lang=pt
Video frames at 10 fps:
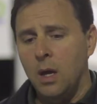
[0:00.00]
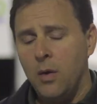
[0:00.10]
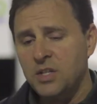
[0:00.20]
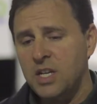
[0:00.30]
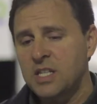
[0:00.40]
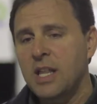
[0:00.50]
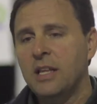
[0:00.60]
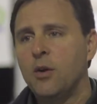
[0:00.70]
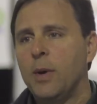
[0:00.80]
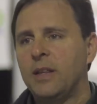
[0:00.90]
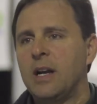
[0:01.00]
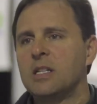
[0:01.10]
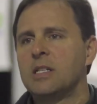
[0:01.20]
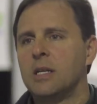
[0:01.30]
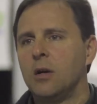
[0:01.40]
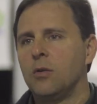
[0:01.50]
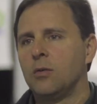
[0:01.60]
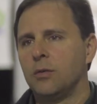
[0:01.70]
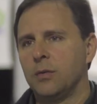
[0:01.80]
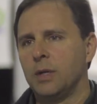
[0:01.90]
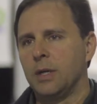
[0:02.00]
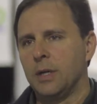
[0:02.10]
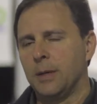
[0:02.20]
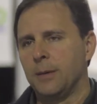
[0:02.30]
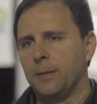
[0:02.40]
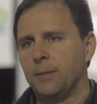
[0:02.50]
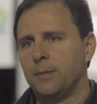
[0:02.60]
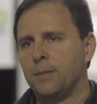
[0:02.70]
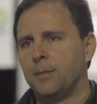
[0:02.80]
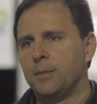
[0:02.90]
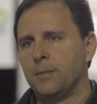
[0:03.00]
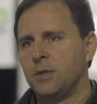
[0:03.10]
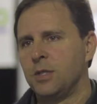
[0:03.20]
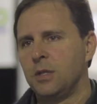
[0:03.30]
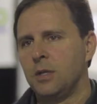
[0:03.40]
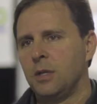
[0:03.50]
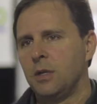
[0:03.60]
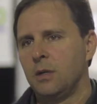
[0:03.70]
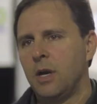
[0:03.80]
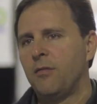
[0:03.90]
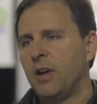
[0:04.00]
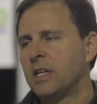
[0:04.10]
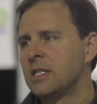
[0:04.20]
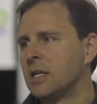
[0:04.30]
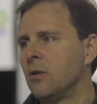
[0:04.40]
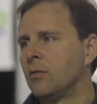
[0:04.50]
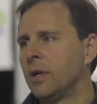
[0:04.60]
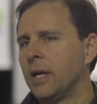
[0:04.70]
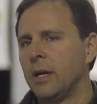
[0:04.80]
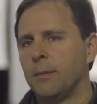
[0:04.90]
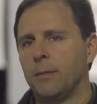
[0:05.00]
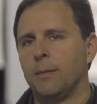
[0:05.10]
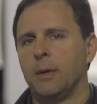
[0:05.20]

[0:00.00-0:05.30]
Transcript: Eu acho que a cidade tem uma tradição é, de reflexão, né?